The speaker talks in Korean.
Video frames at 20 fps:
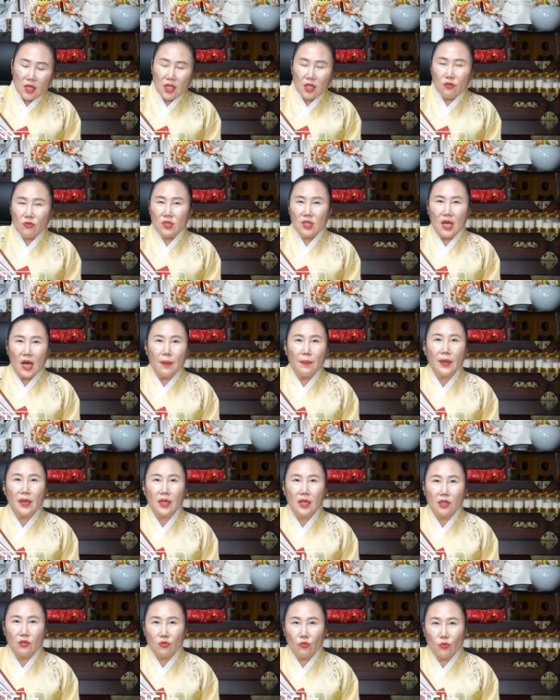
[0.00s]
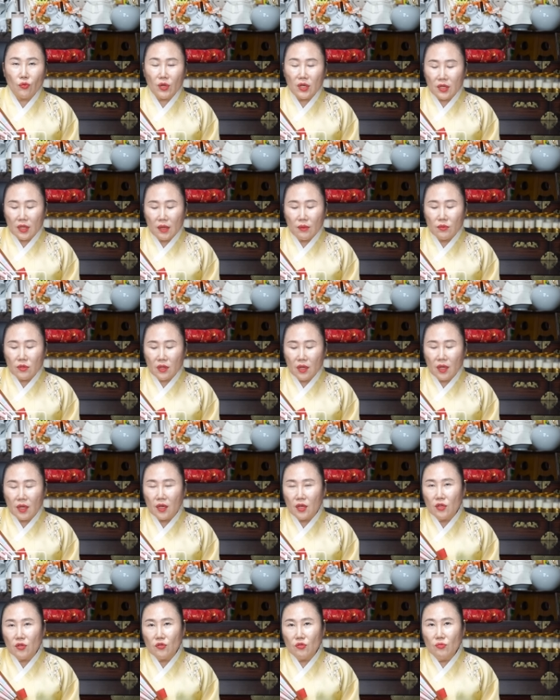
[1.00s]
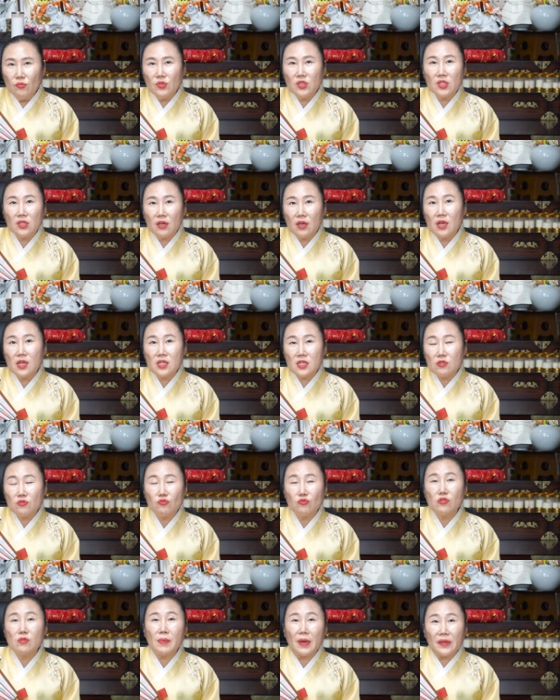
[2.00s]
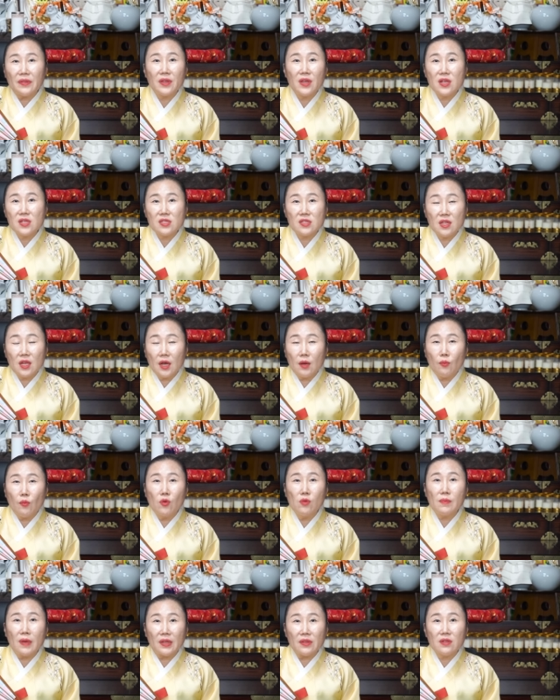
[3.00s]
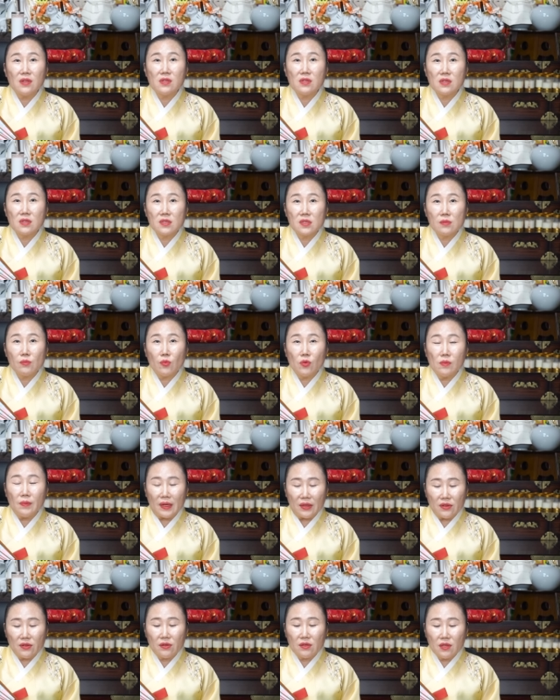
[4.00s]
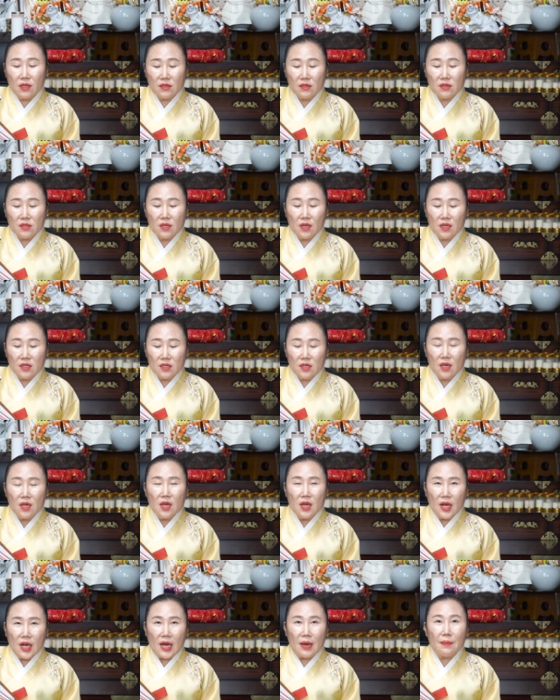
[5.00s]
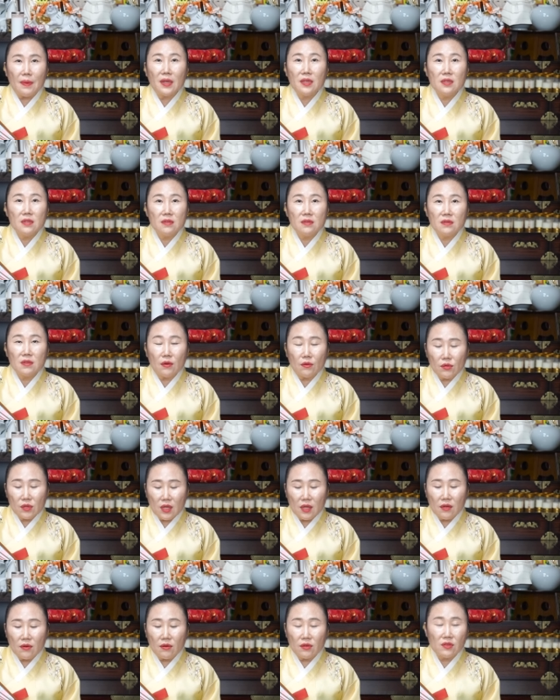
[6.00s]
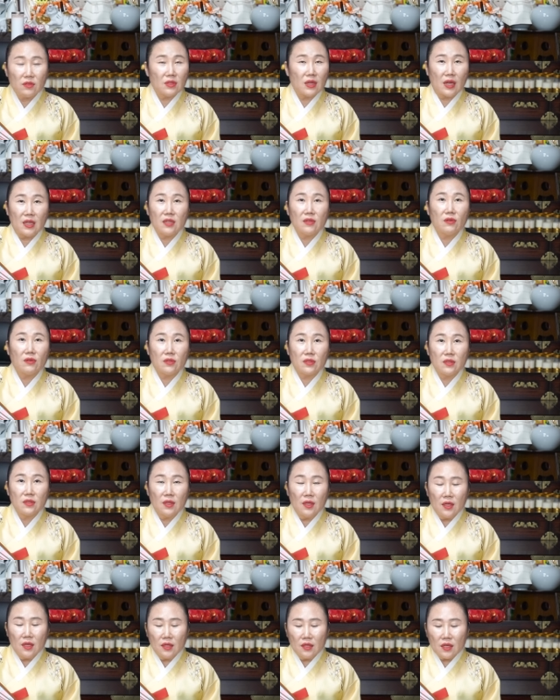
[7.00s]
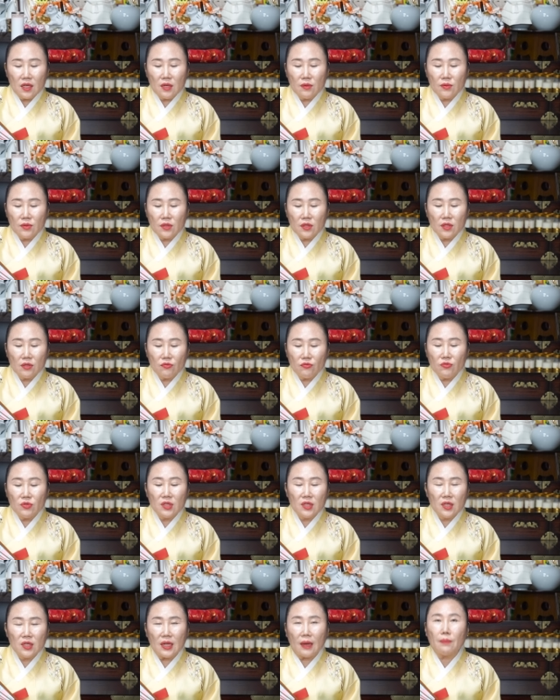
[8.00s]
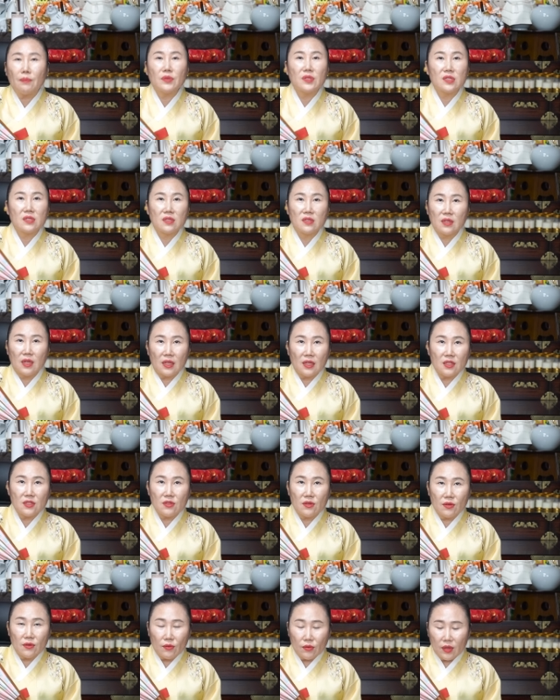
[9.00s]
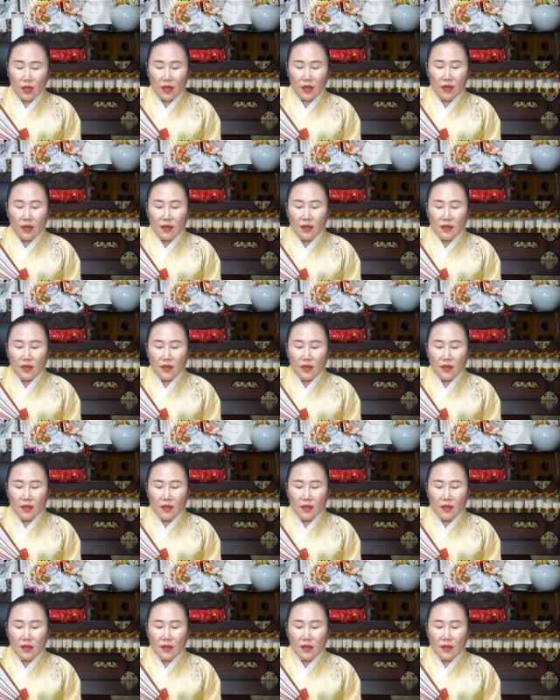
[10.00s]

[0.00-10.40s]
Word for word: 기운이 하반기에 들어오기 때문에 움직여야지 누굴 만나야지 내가 뭘 만들든지 뭘 만들어내든지 해야지 가만히 있는다고 될 거는 아니거든. 근데 이분들이 운이 나쁘지는 않았어요 올해.